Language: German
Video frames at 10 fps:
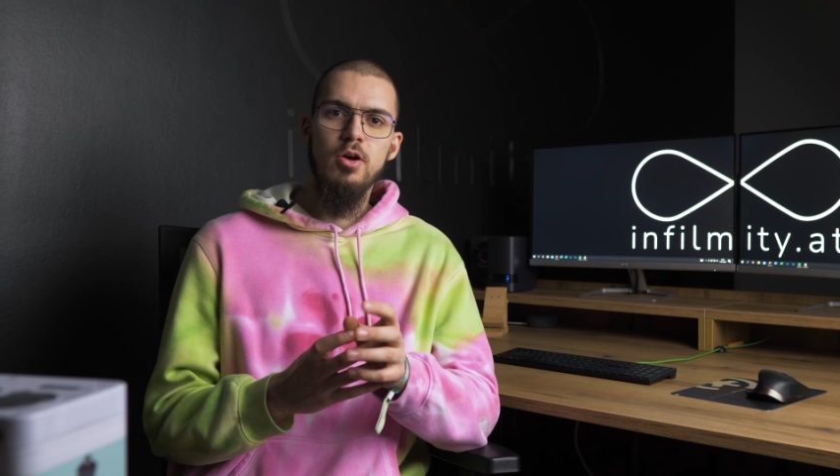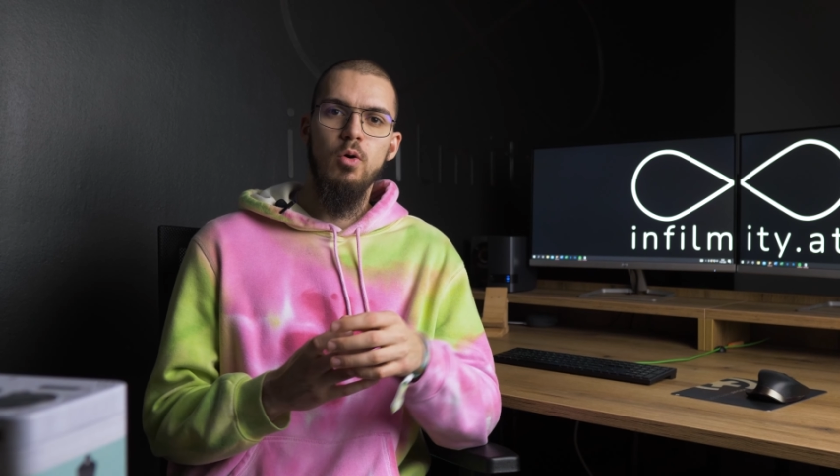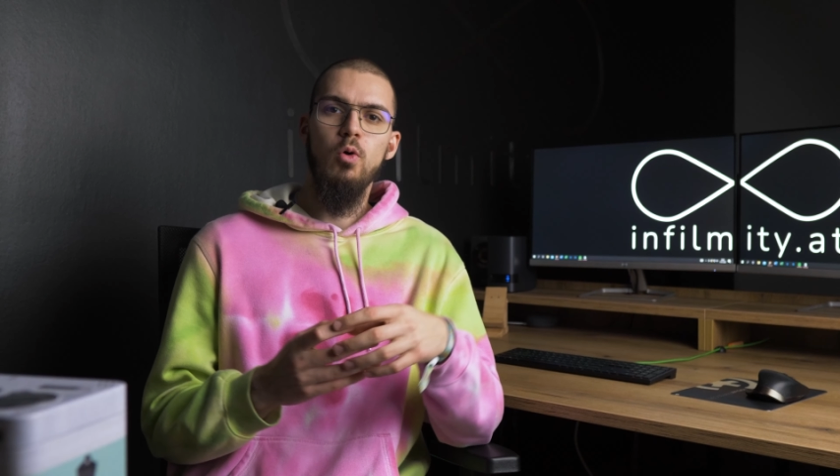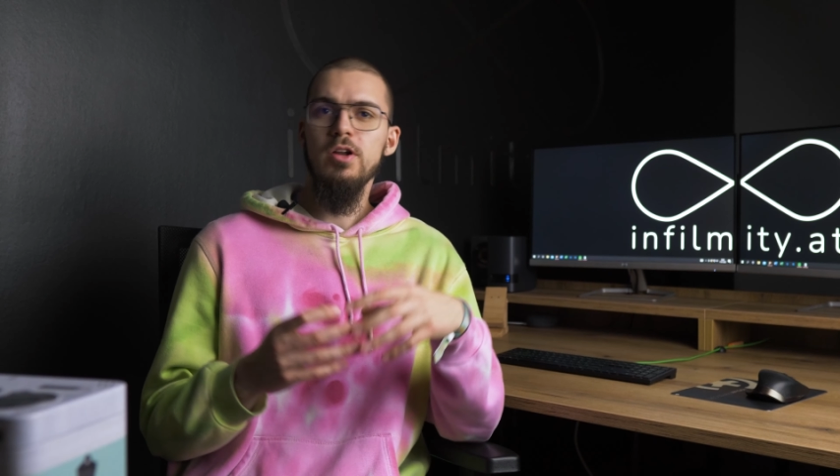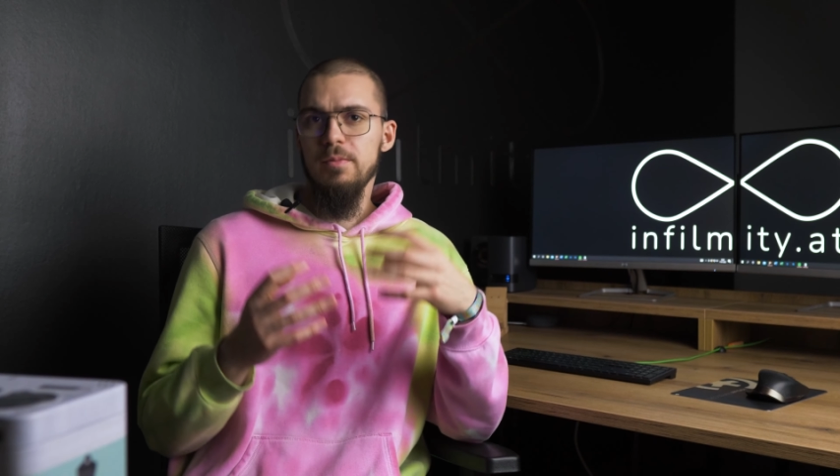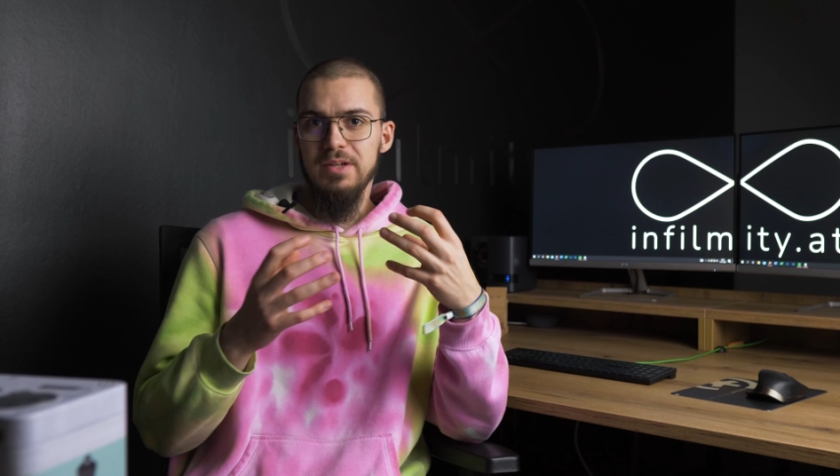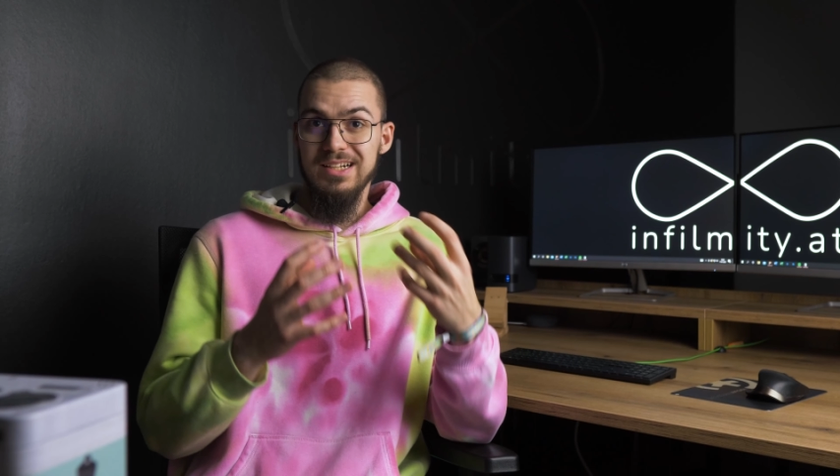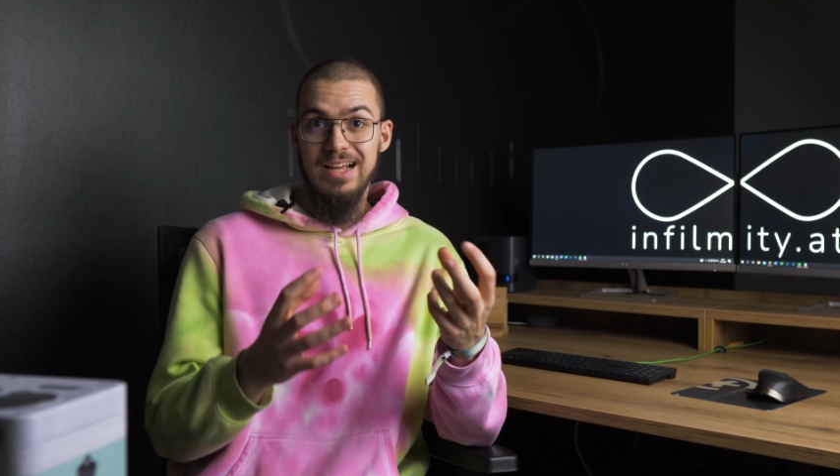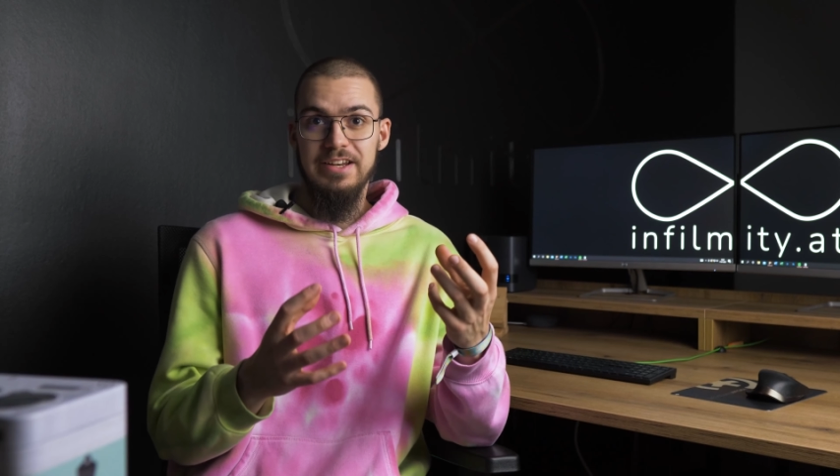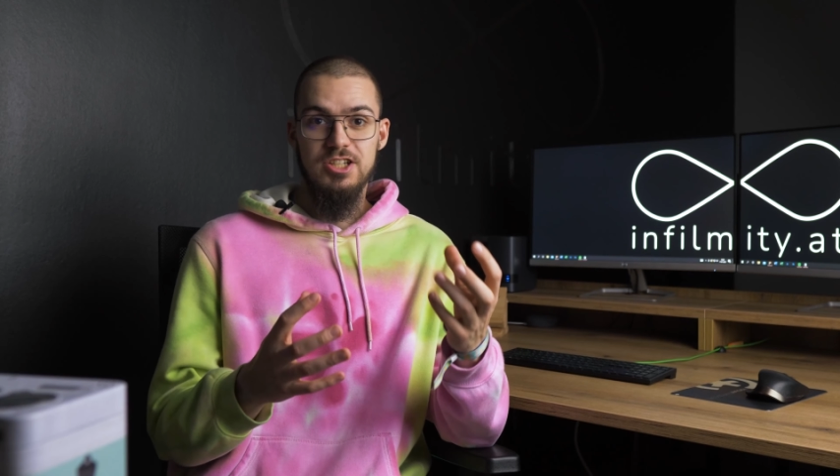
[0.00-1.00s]
oder mit
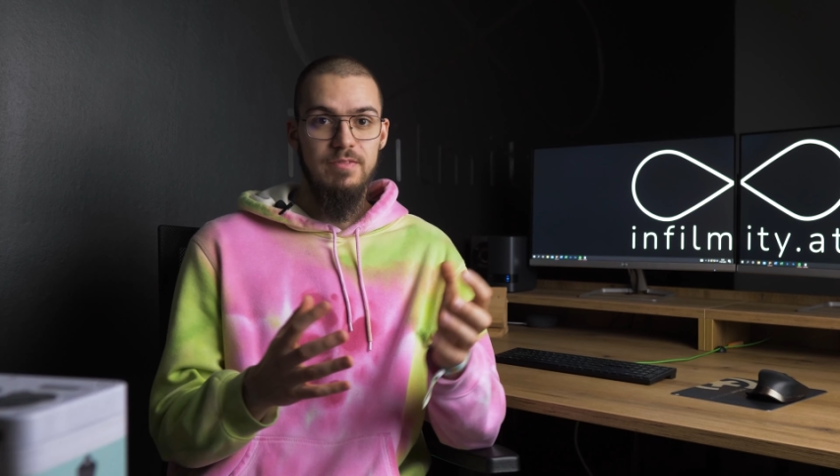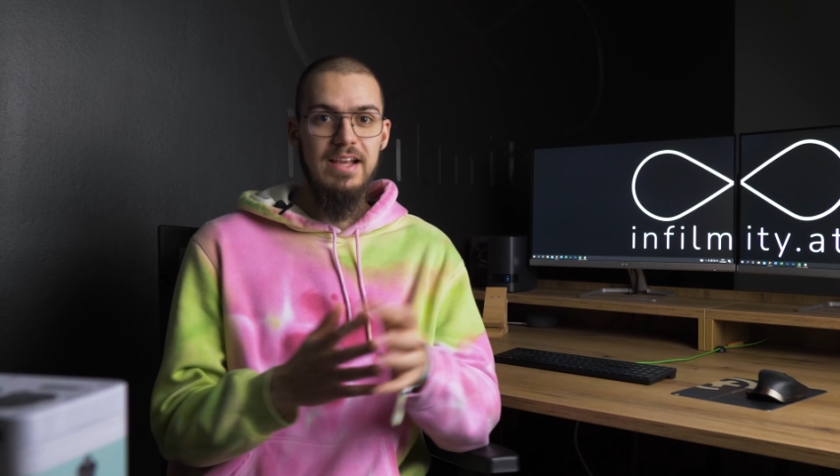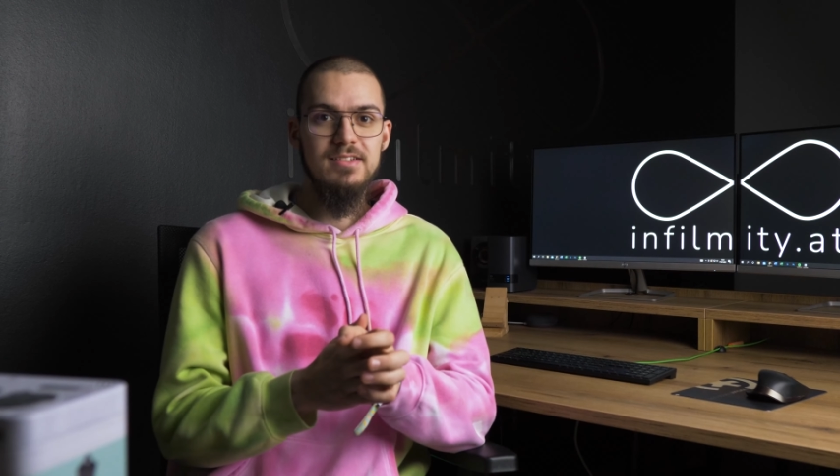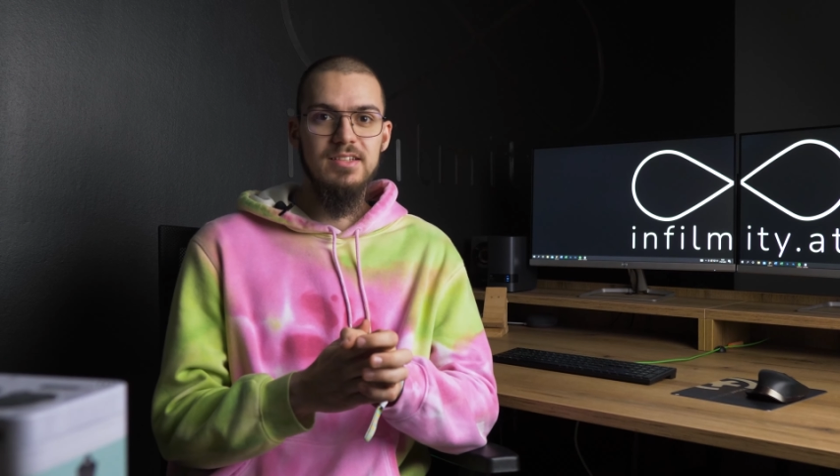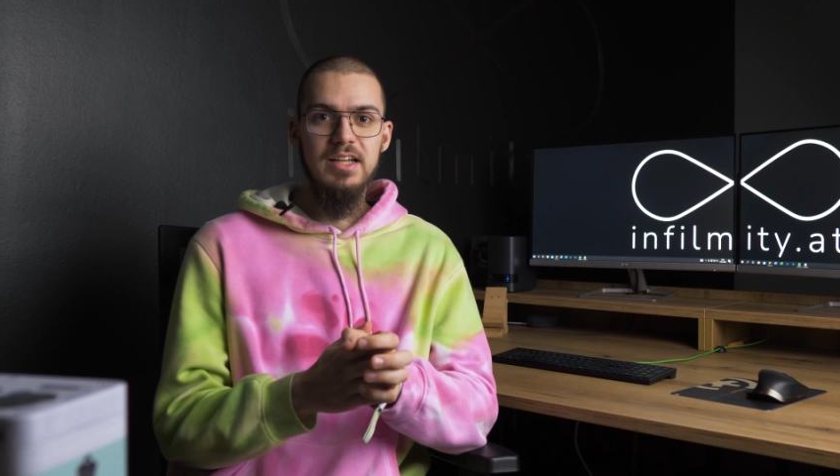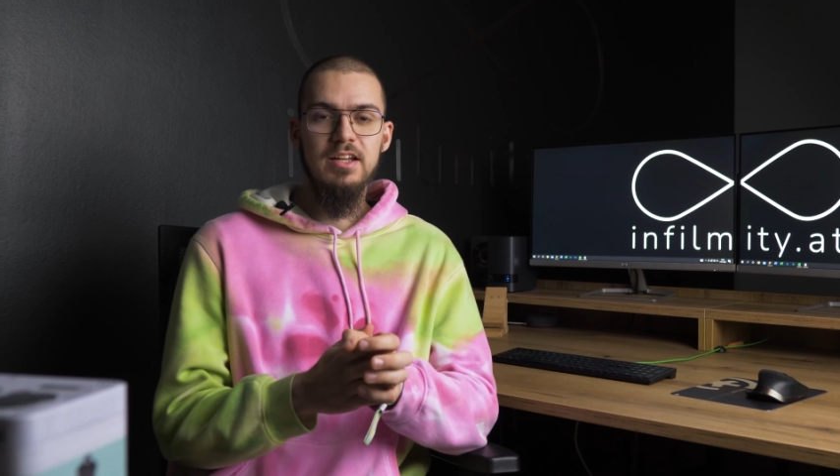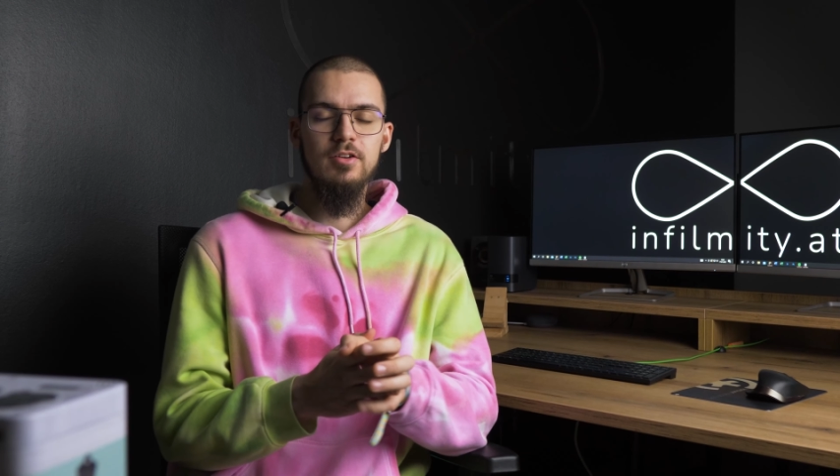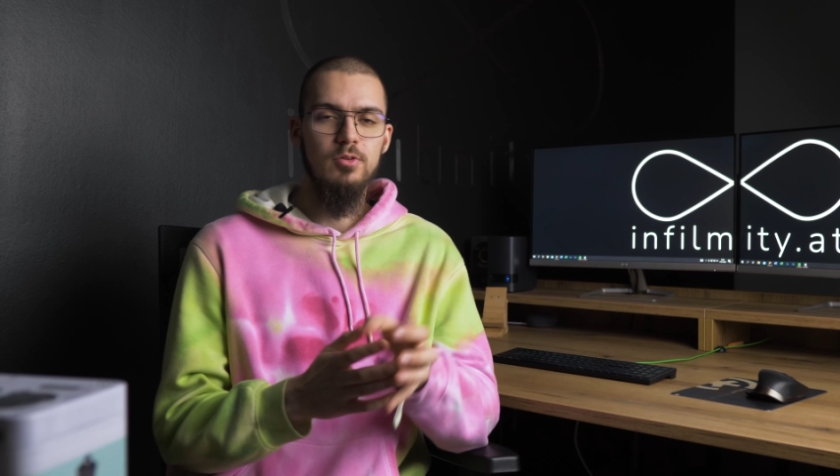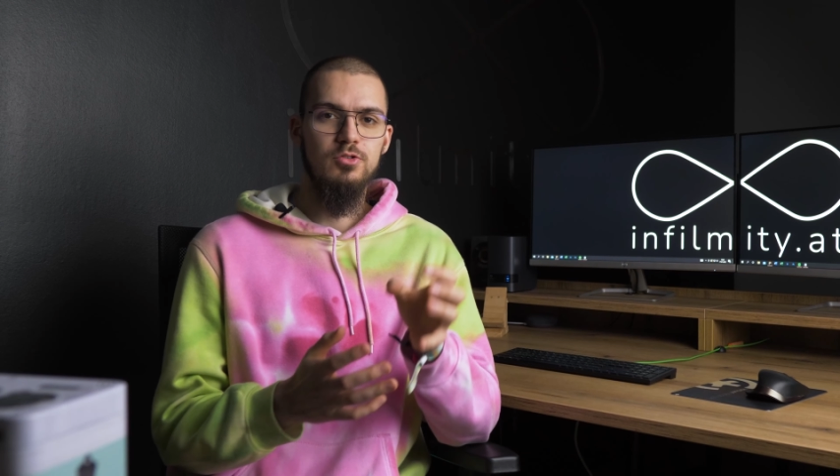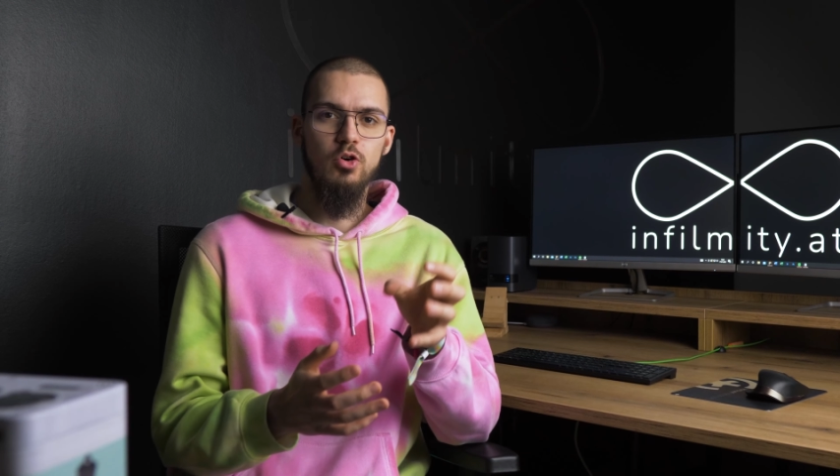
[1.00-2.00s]
kleinen Schwenks drinnen
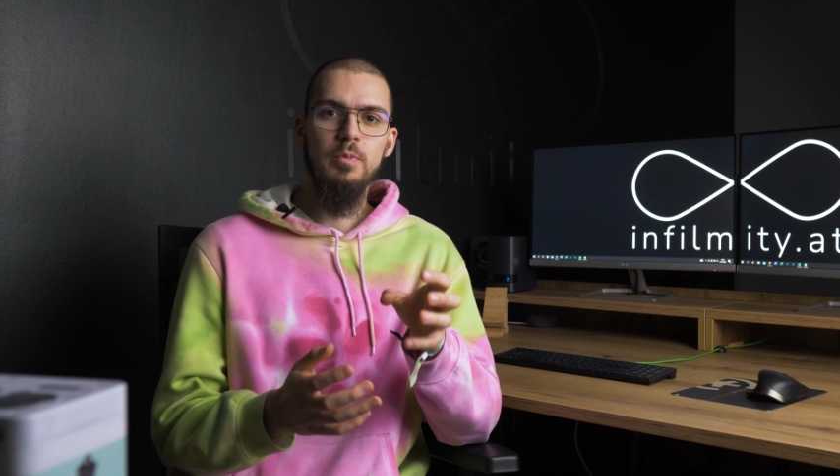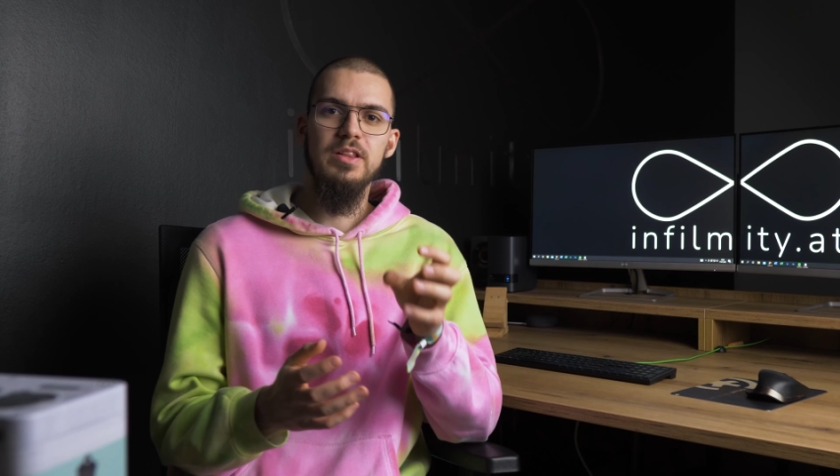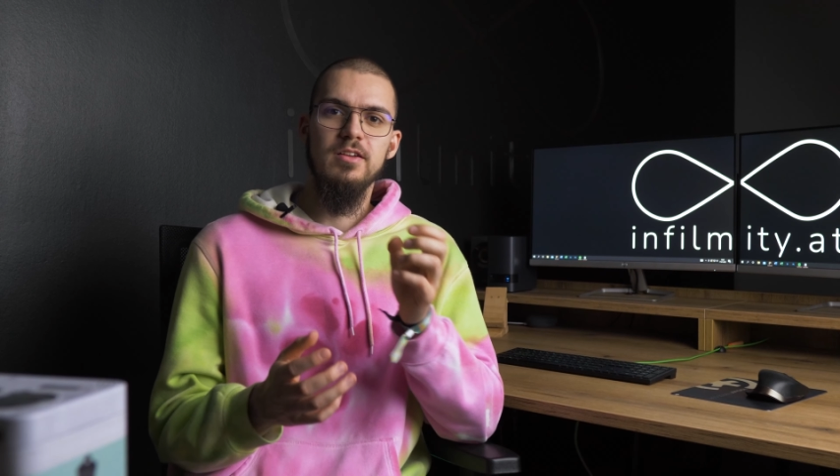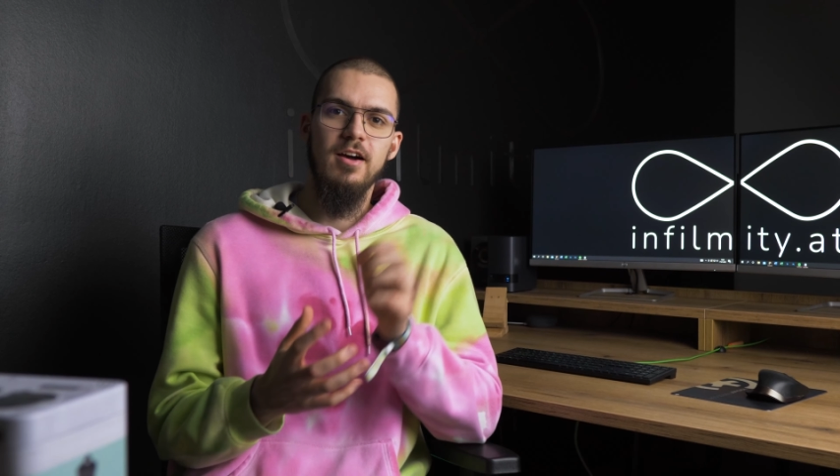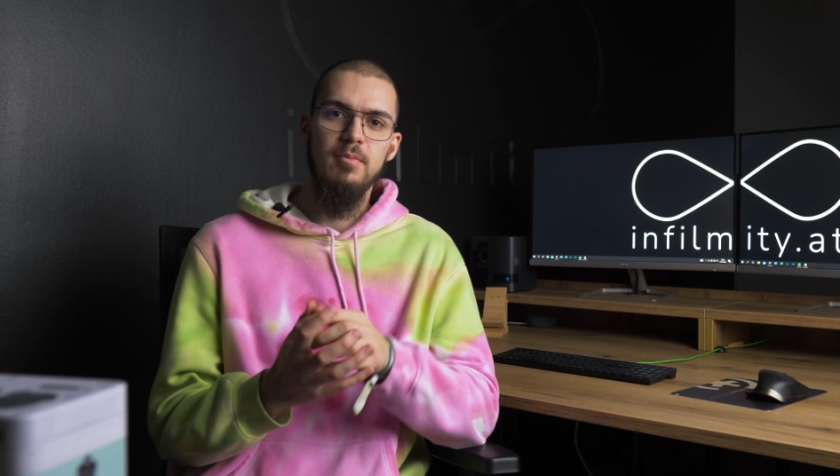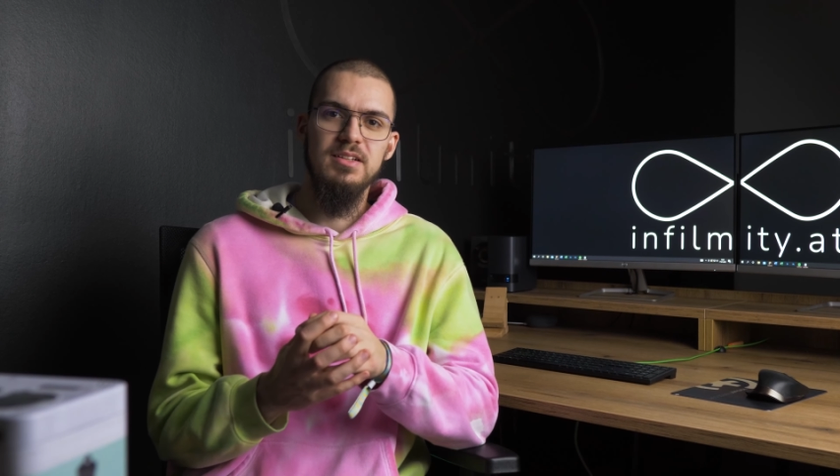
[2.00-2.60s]
und somit kann